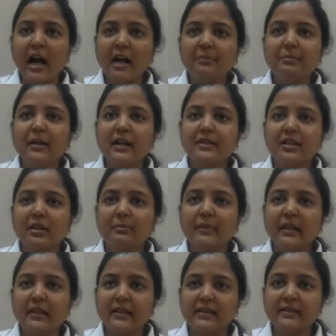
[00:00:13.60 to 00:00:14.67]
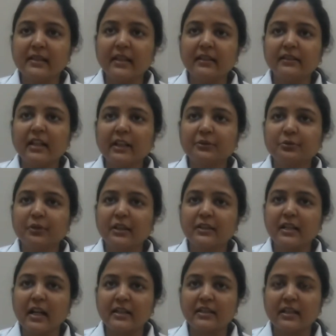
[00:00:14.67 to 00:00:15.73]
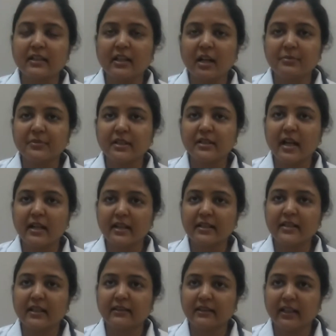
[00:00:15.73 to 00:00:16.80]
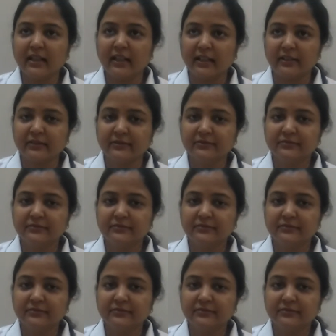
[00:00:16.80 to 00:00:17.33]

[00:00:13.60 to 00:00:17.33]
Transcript: आम भाषा में इसे धातु की जांच के नाम से जाना जाता है